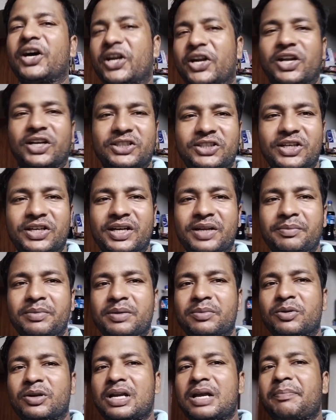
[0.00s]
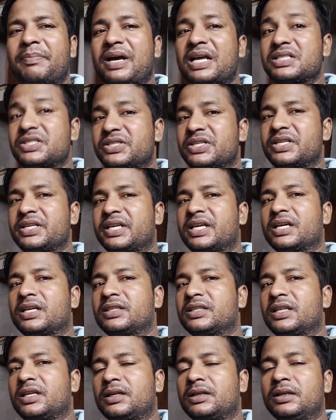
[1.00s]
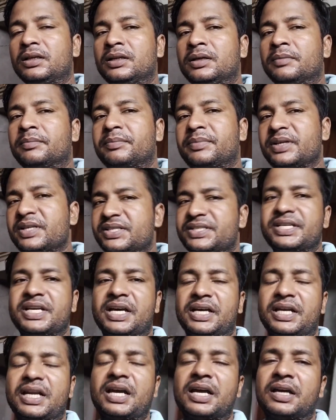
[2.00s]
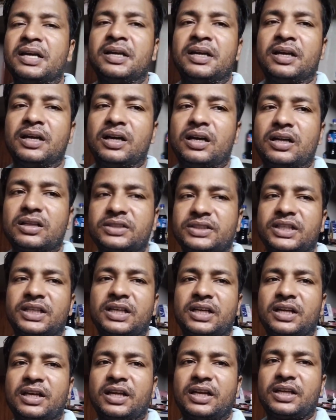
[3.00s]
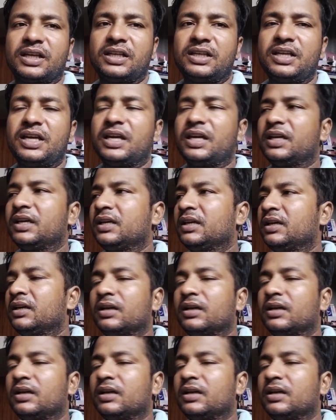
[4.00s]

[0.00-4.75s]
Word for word: और डॉक्टर ने भी बोला पाँच दिन के अंदर फिर से आना और चेक करने के लिए